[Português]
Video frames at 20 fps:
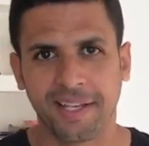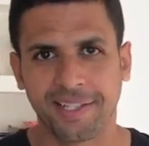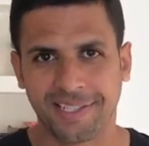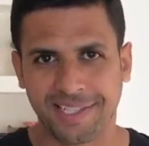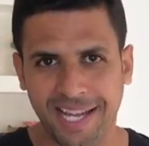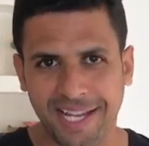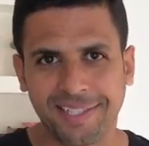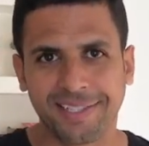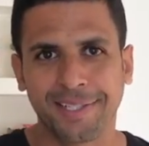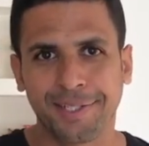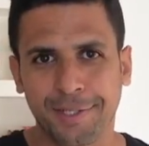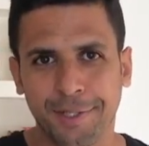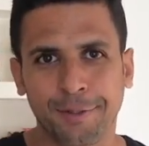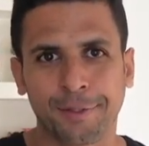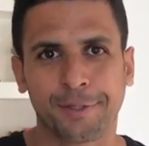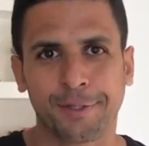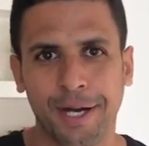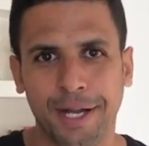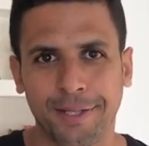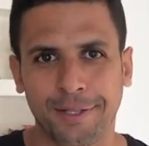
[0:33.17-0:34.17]
Já assistiu
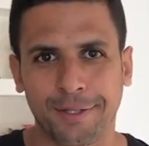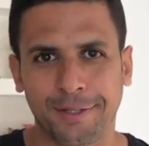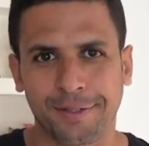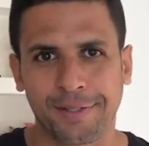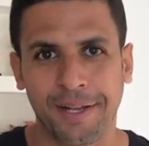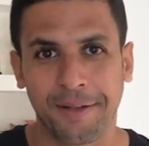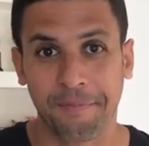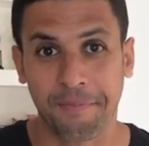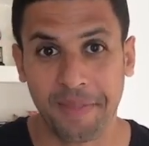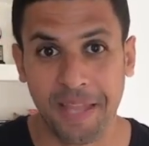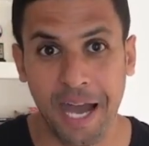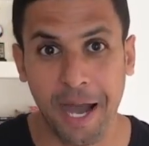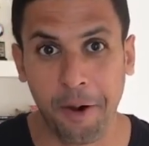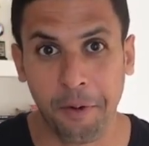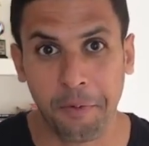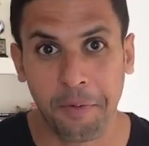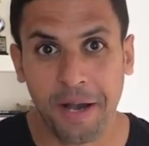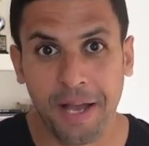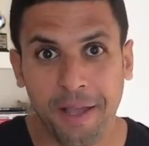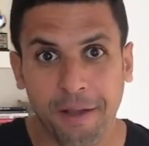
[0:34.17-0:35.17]
os outros?
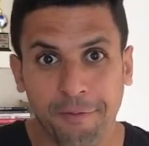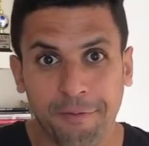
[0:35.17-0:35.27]
Não?